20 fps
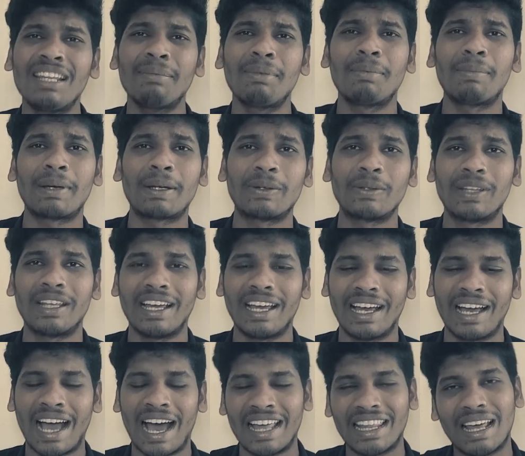தான் தம்பி பரவுது
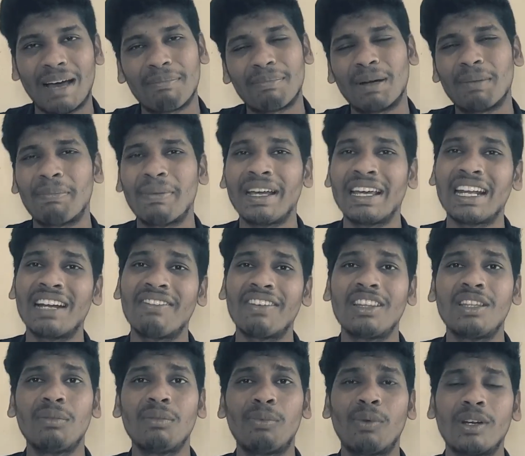அது அப்பப்போ ஏன்னா
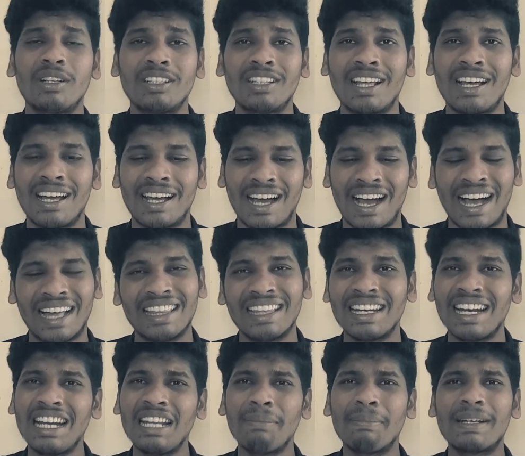வந்து போகிறது தான்
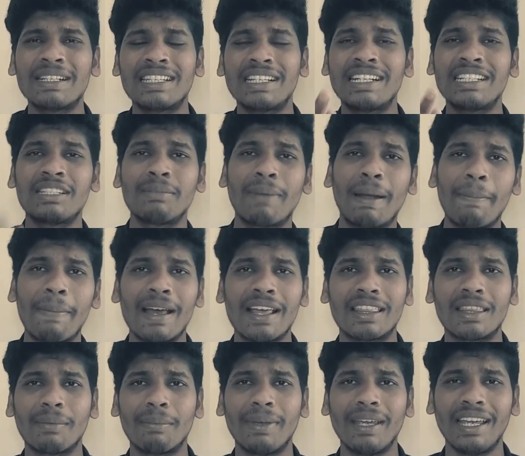அதெல்லாம் நீ பேச நினச்சி
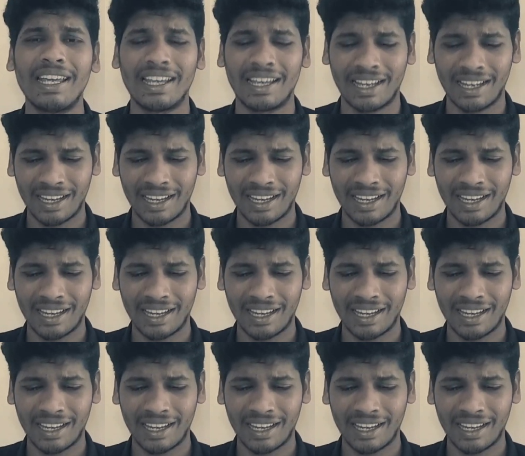பயப்படாத தம்பி